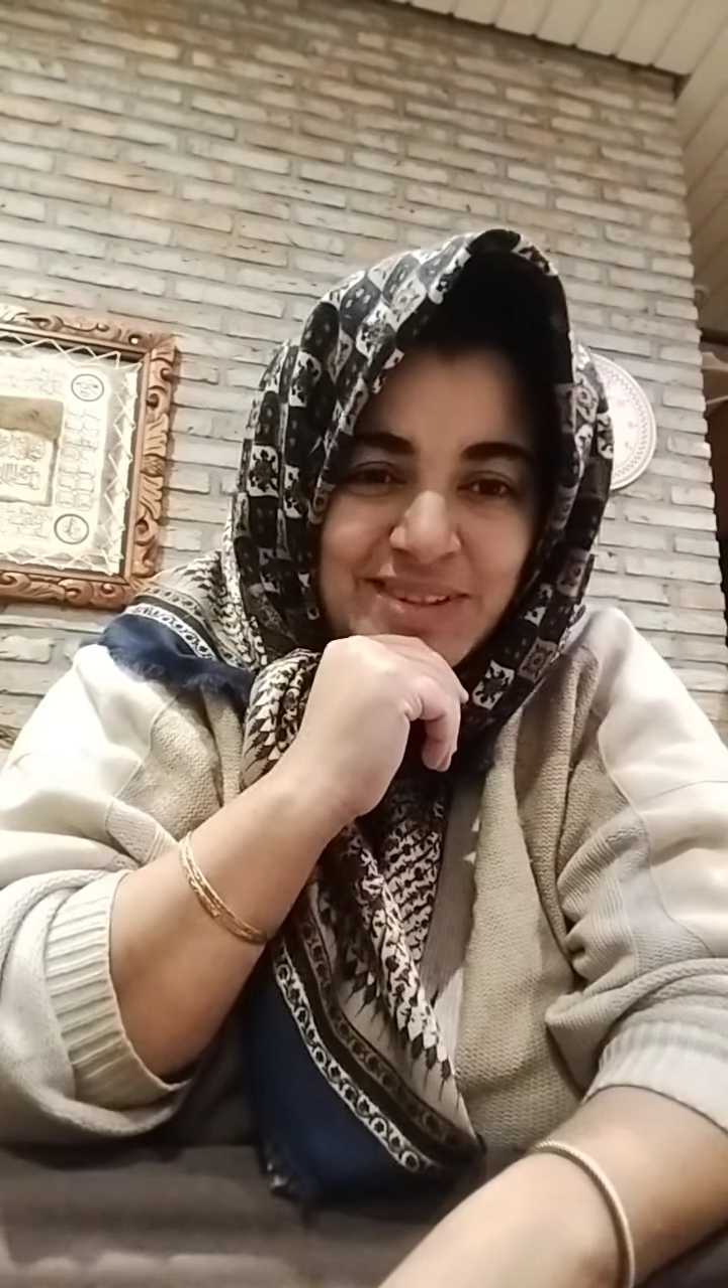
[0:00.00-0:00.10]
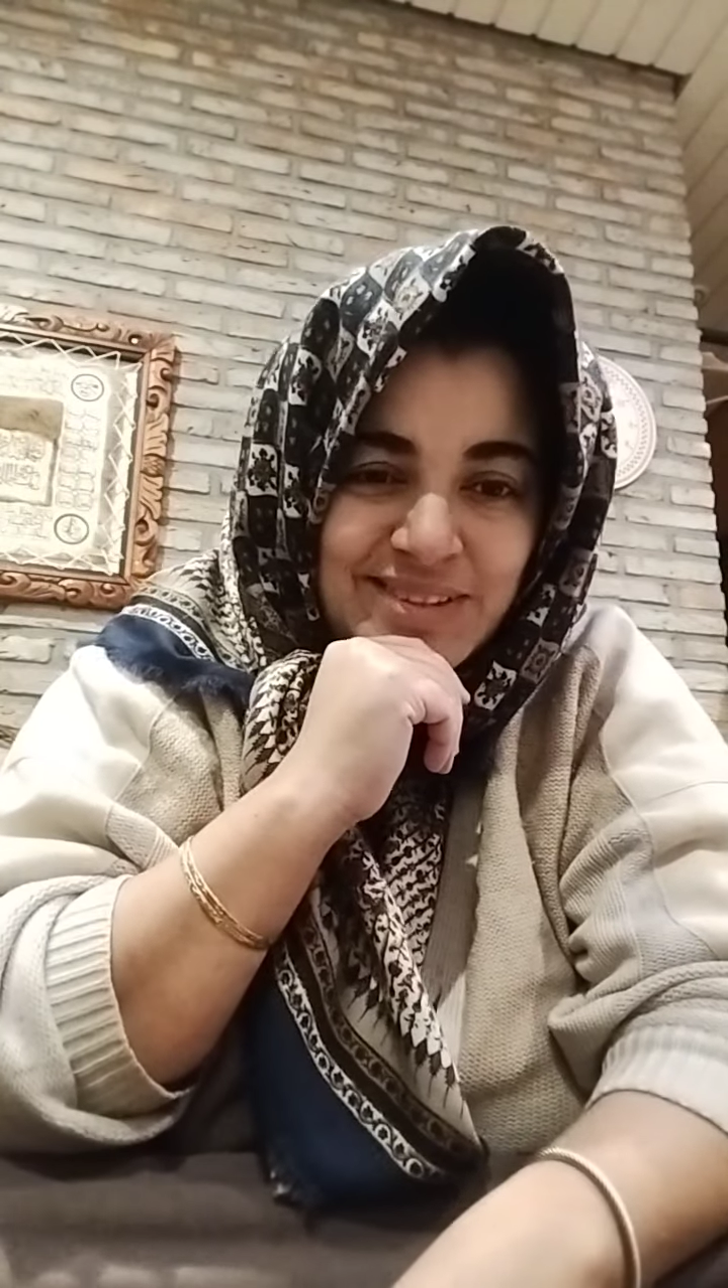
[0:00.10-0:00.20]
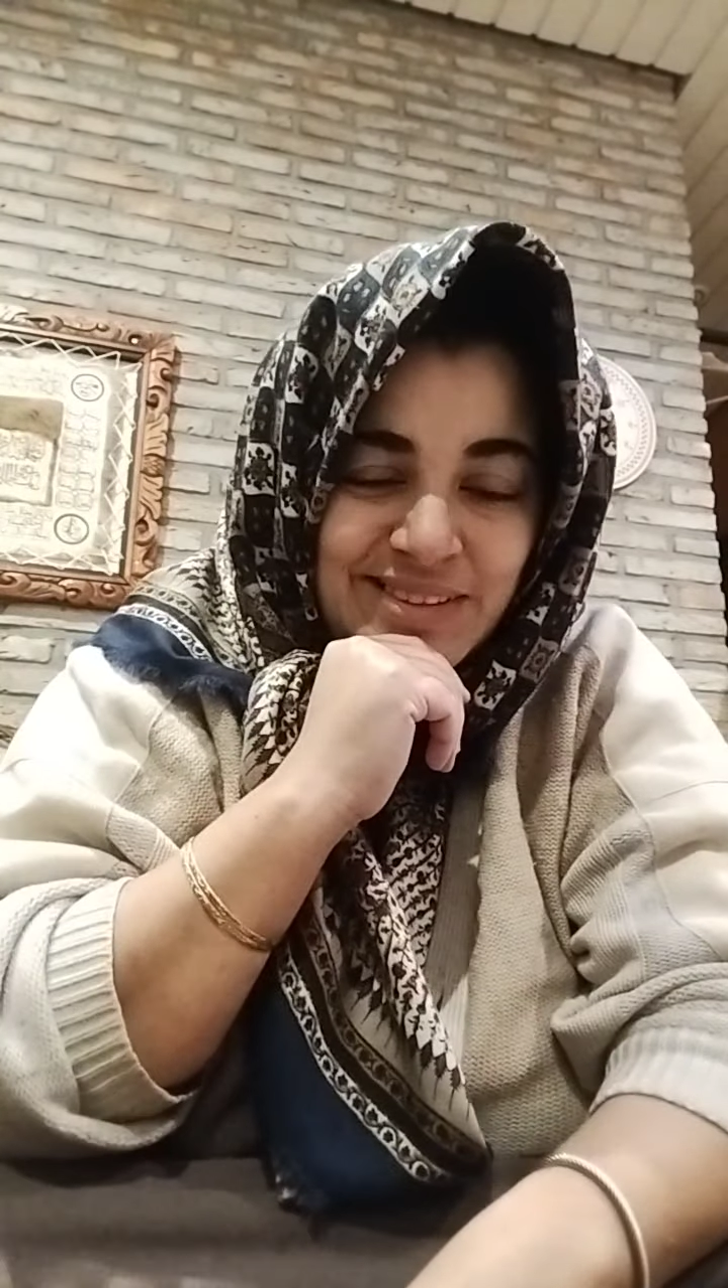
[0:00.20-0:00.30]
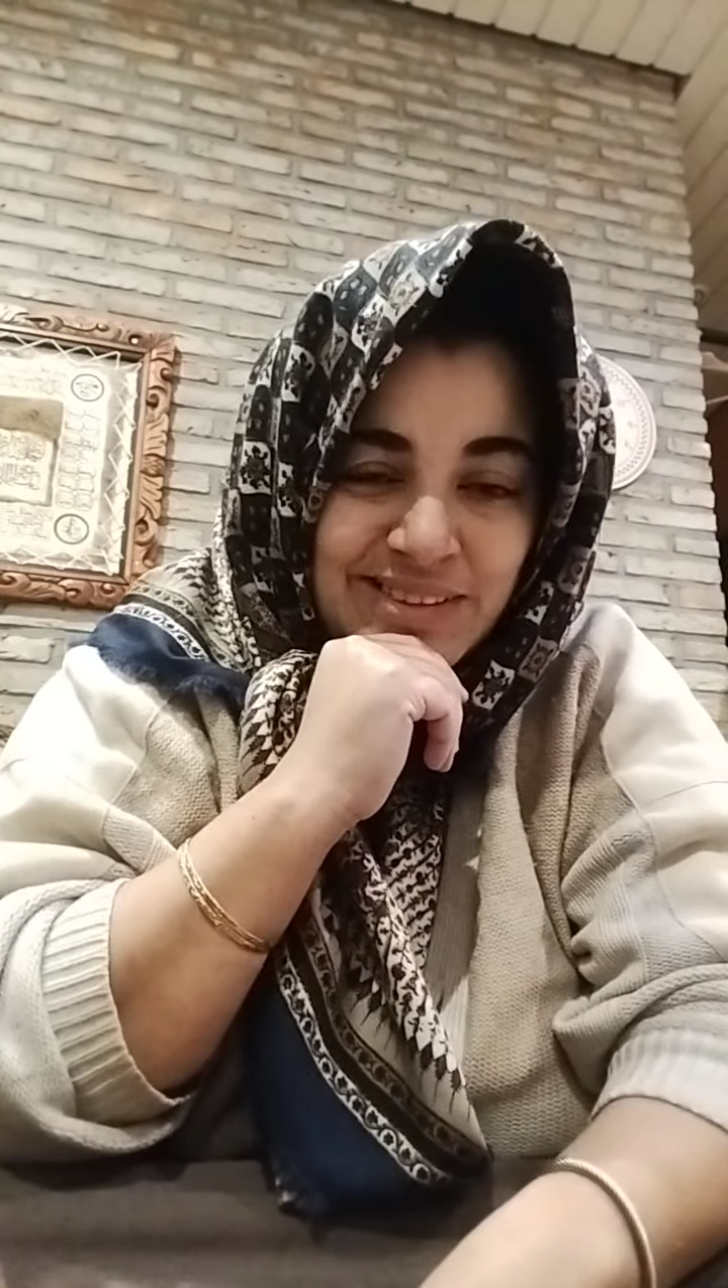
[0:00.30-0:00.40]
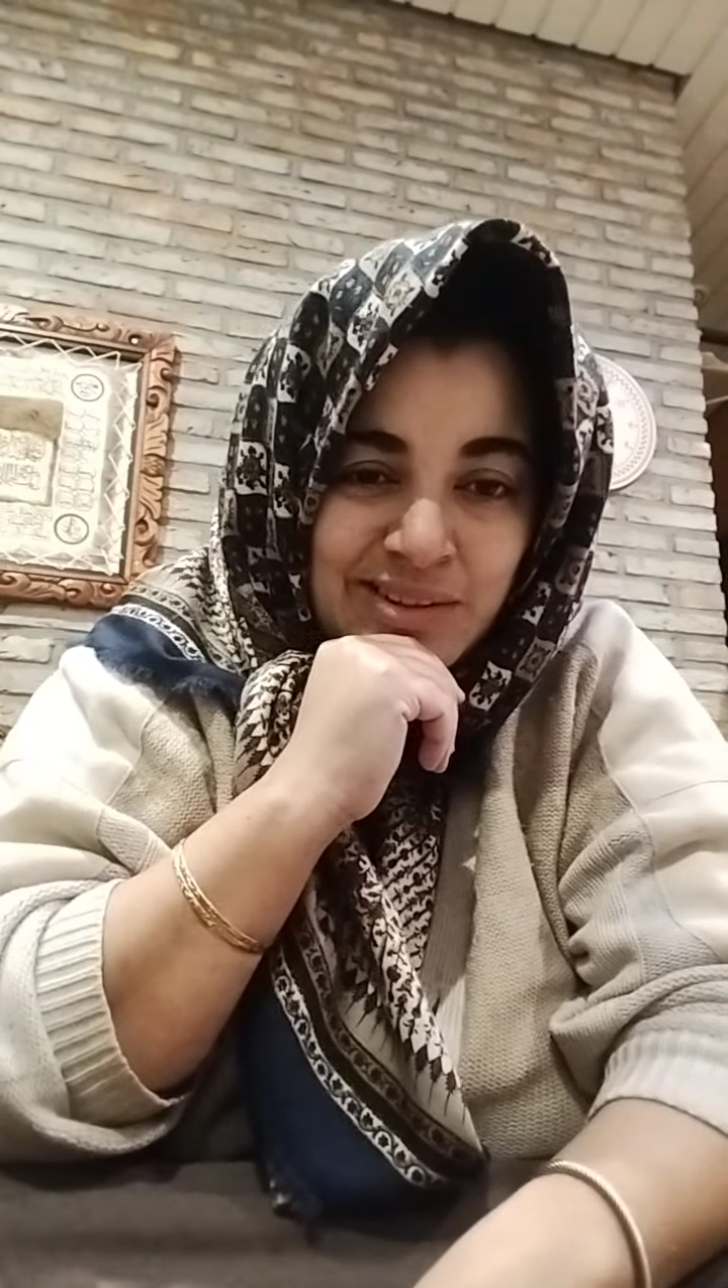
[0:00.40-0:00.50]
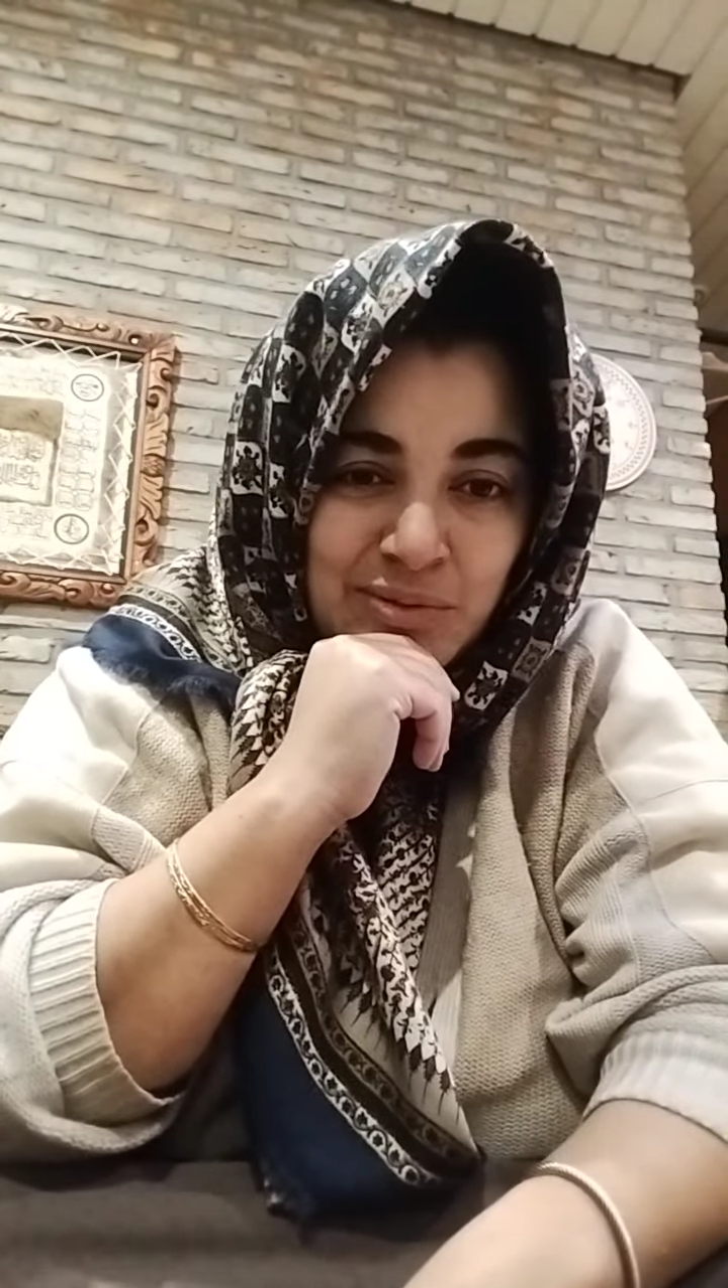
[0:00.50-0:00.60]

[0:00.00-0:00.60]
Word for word: si c'était